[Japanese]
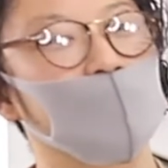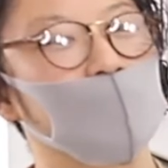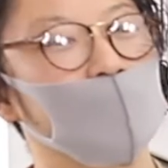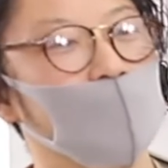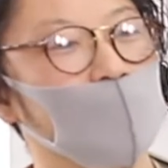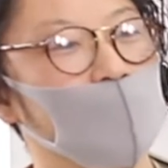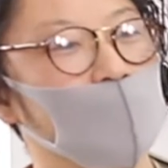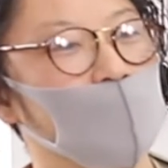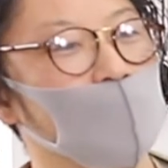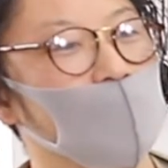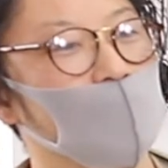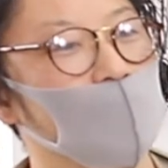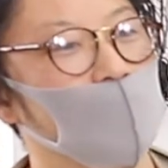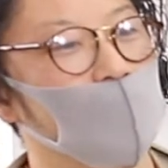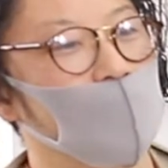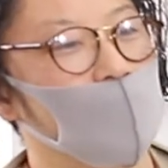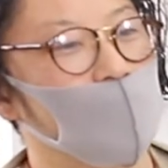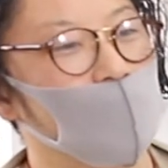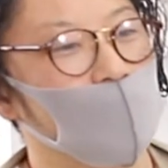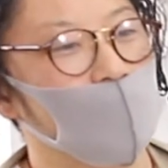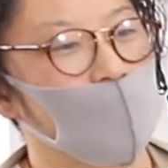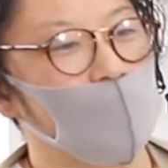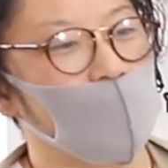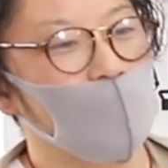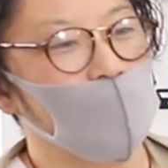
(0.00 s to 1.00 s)
はい
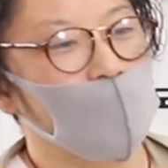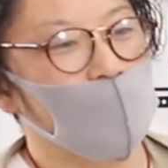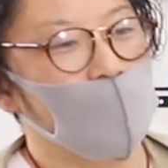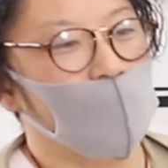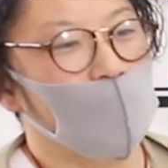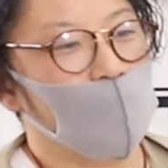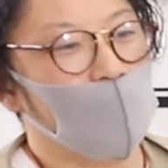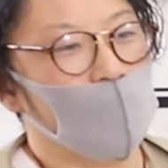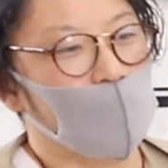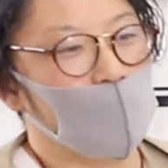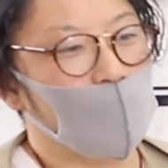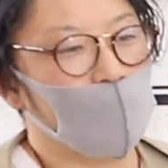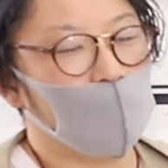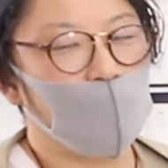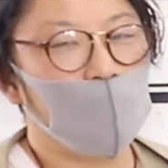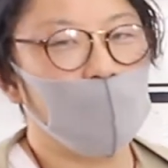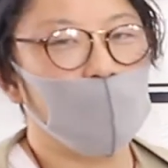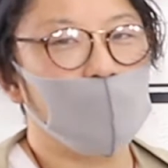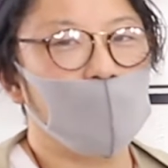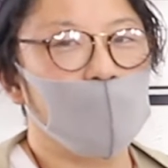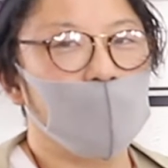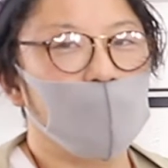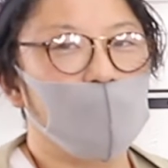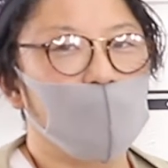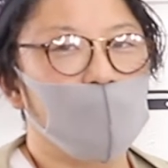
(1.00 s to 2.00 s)
なんで例え
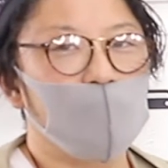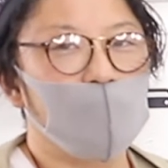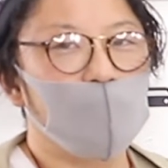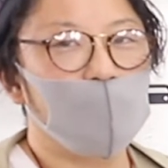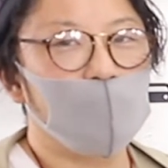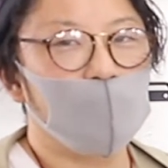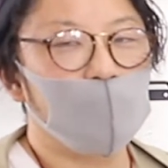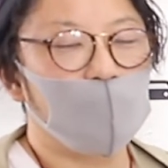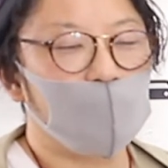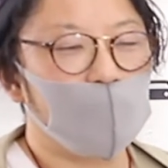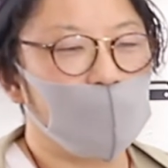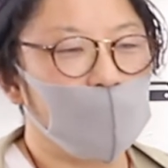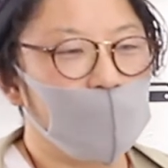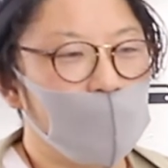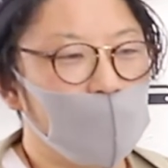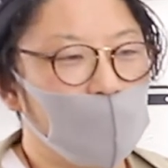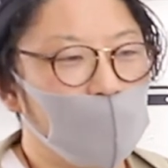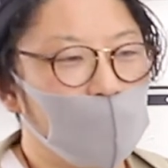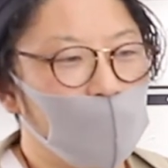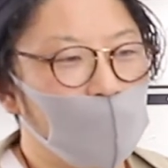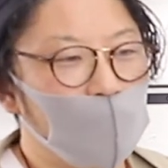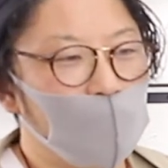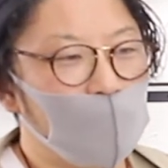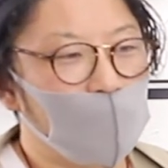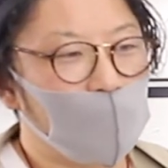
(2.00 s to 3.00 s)
ばあの結
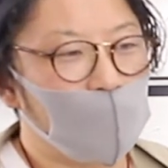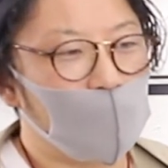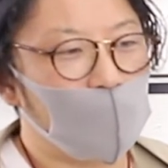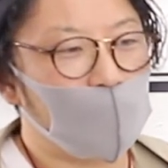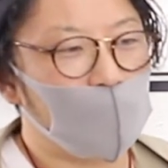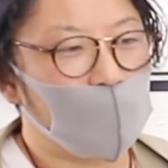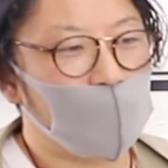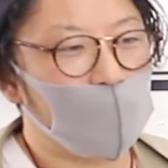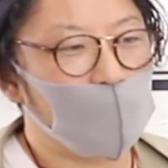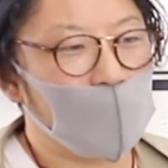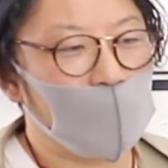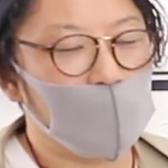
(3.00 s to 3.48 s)
構、